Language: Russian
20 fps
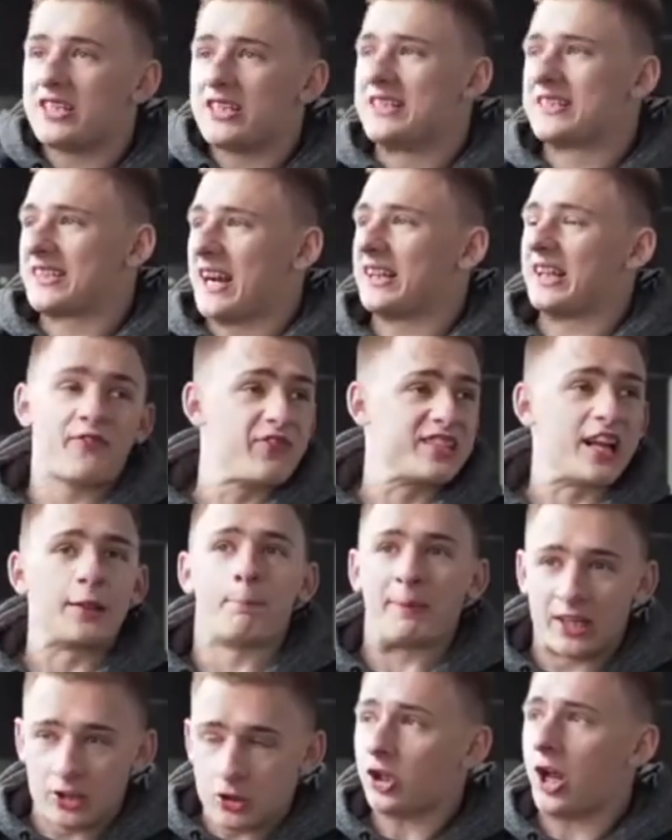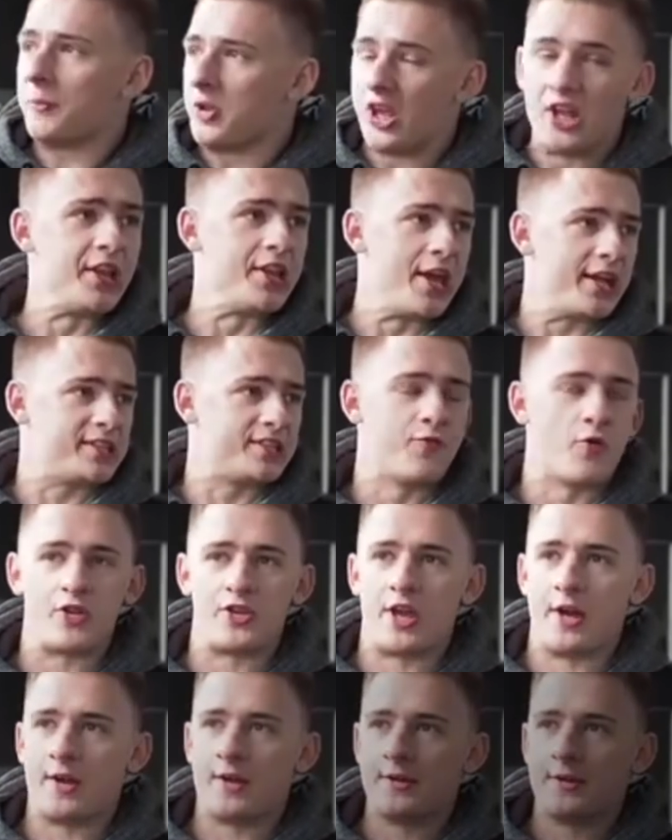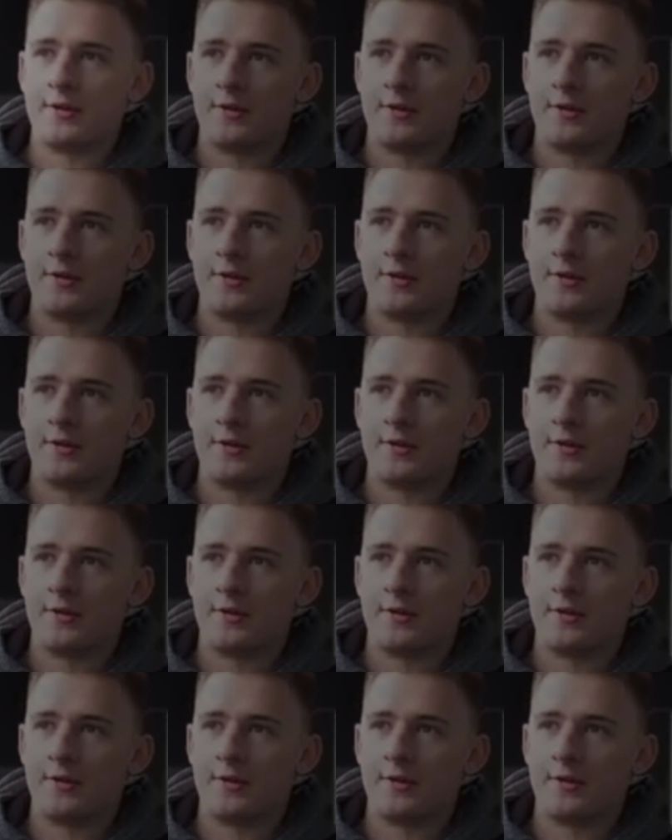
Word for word: один сраный официант подойдет ко мне или нет сегодня?